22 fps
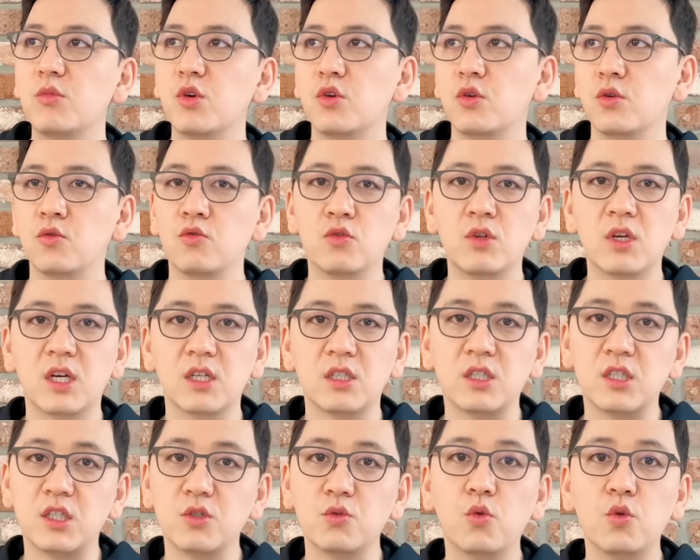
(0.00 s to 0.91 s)
명으로 우리가
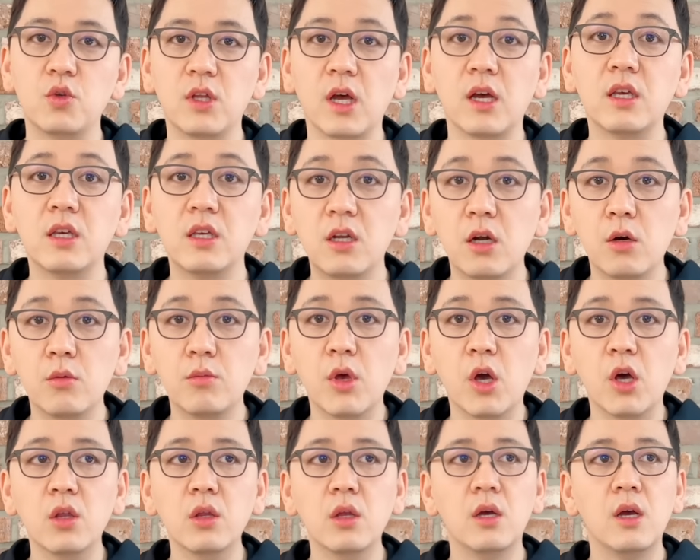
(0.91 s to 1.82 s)
지고 있다
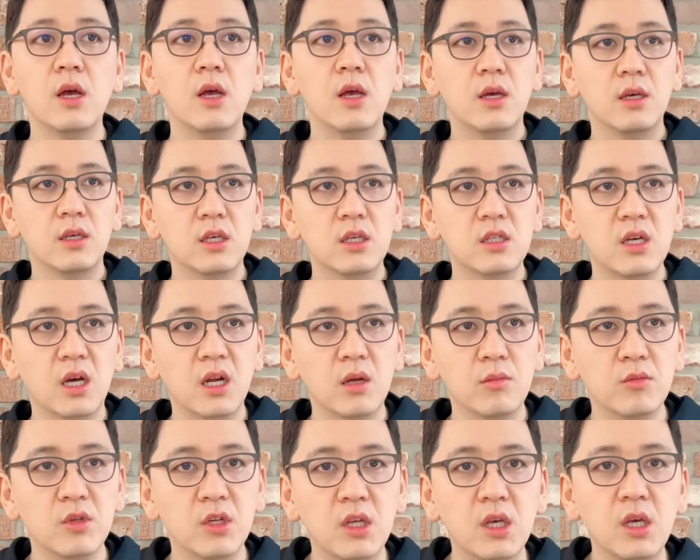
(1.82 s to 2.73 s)
이러면 이
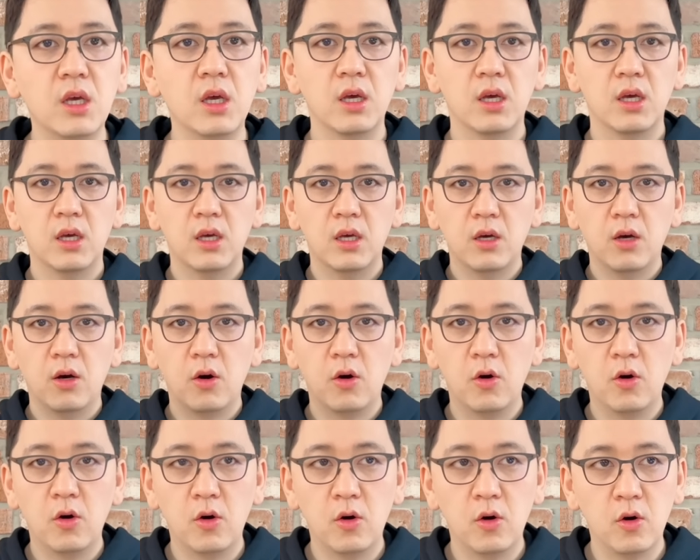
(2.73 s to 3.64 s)
사람들이
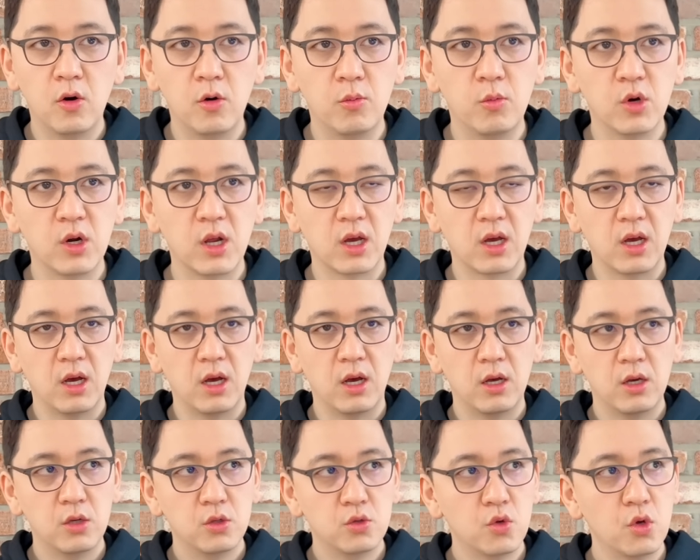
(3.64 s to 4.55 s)
어
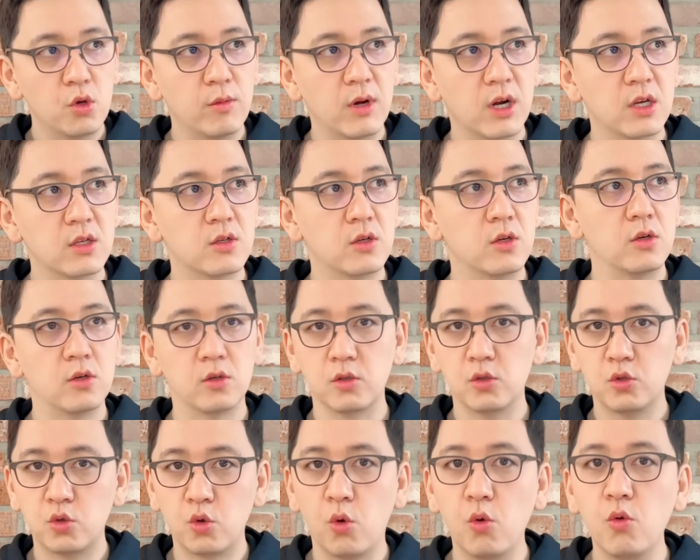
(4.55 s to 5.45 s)
뭐랄까 소위
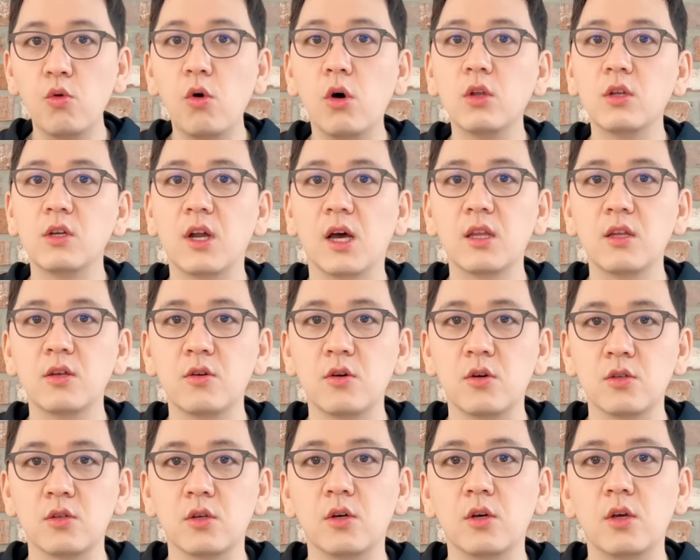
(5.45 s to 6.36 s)
말해서 동원을 하는
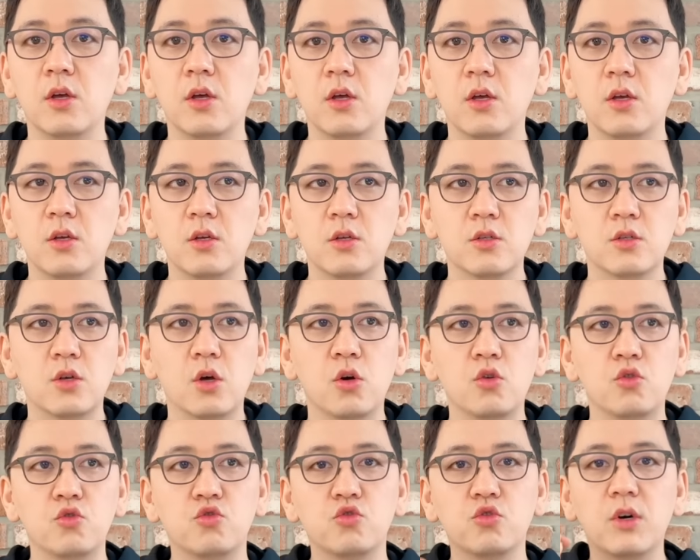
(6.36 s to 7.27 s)
거죠
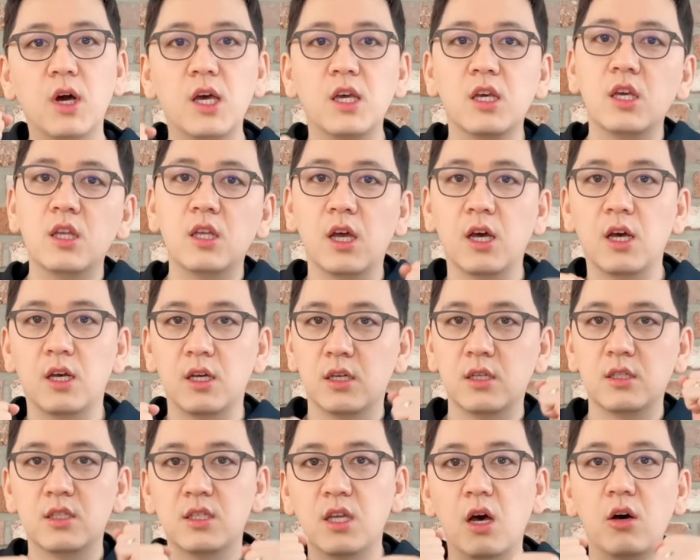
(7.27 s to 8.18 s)
서로 누가
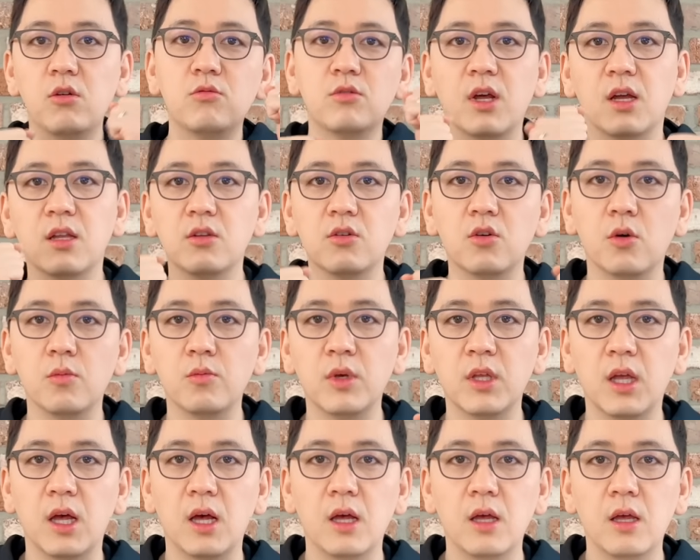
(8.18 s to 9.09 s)
이기냐 싸움을 하는
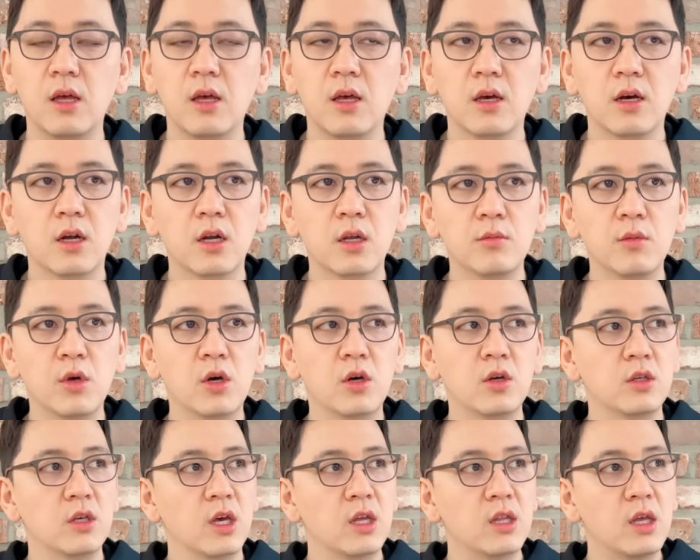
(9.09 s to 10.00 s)
겁니다
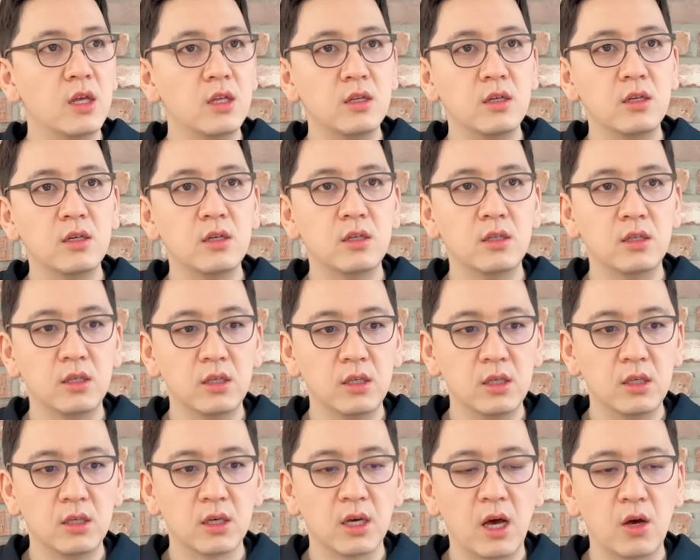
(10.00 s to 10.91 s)
그러면 얘네들은
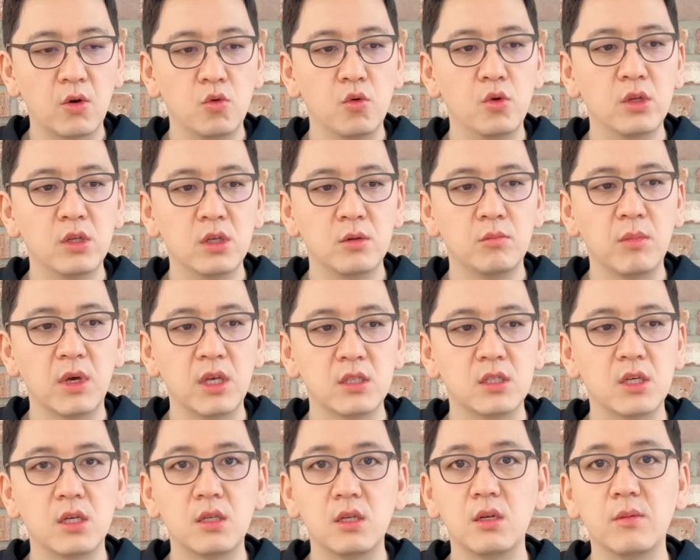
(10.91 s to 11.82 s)
이 갖고 있는
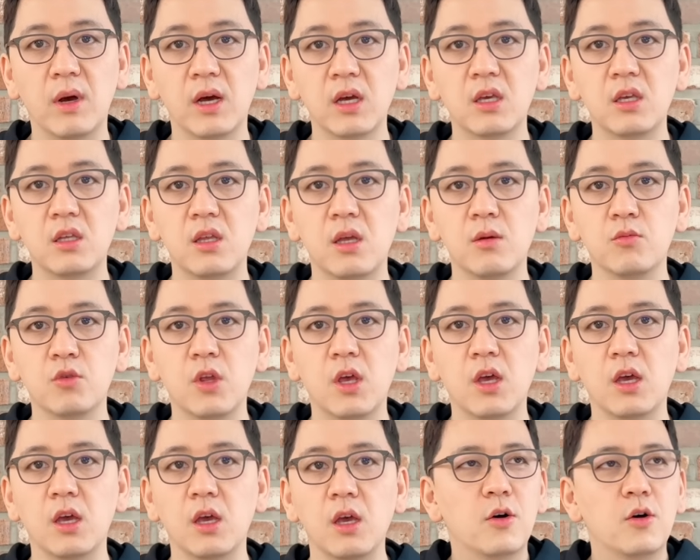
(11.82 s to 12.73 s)
매체들이 많기
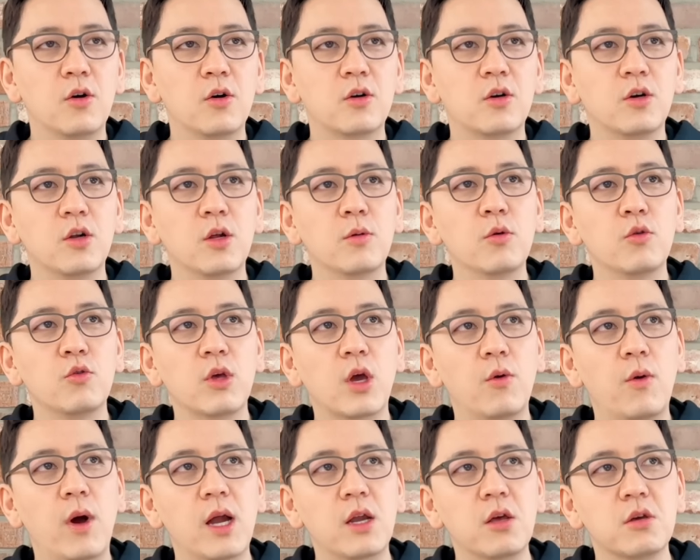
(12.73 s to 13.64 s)
때문에 어 그러면
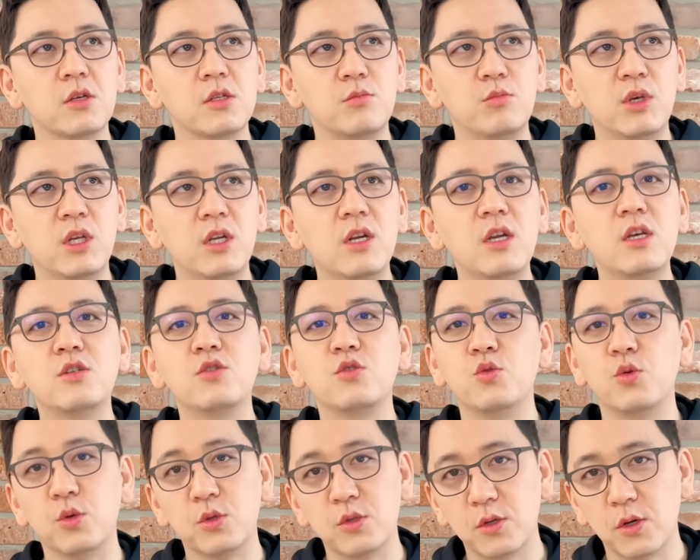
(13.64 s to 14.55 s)
우리가 화력에서 밀릴
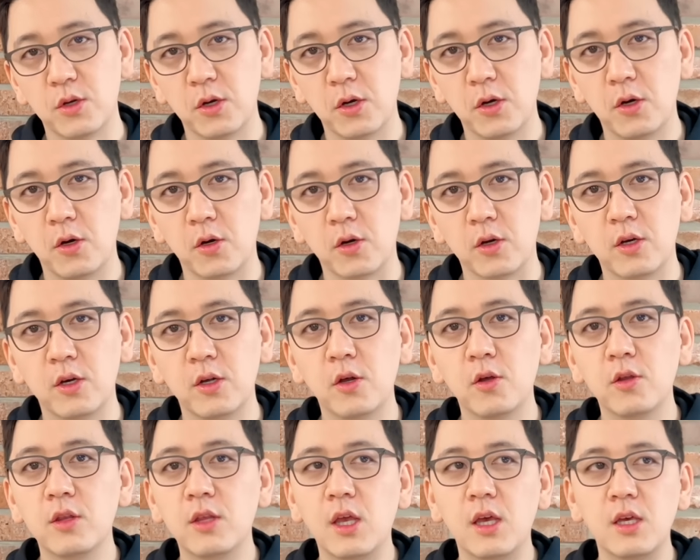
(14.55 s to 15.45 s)
수도 있어요.
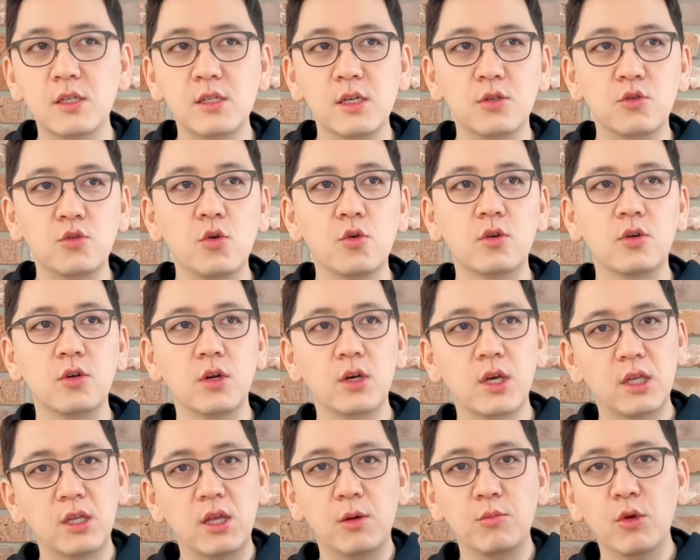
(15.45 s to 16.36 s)
그런데 이제 또
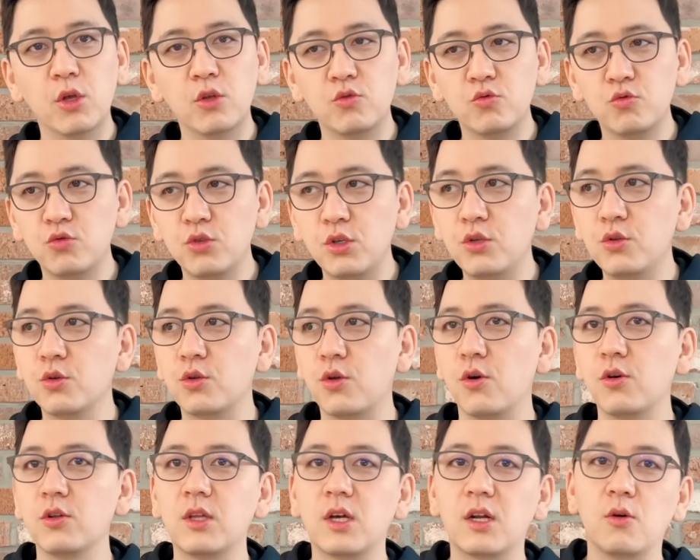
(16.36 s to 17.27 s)
그렇게 되면 우리도
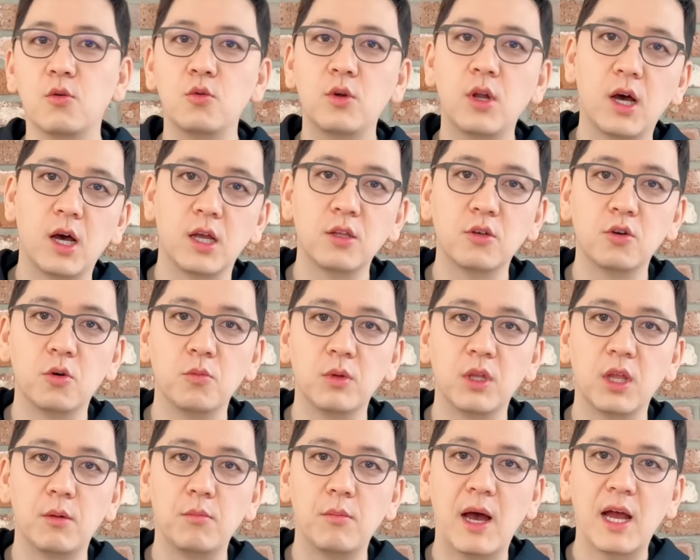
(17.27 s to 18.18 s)
덩달아 올라가는
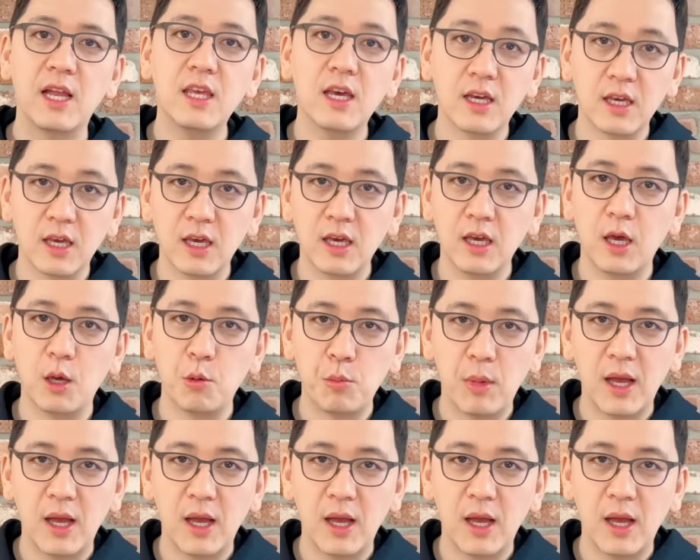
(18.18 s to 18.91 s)
겁니다. 만약에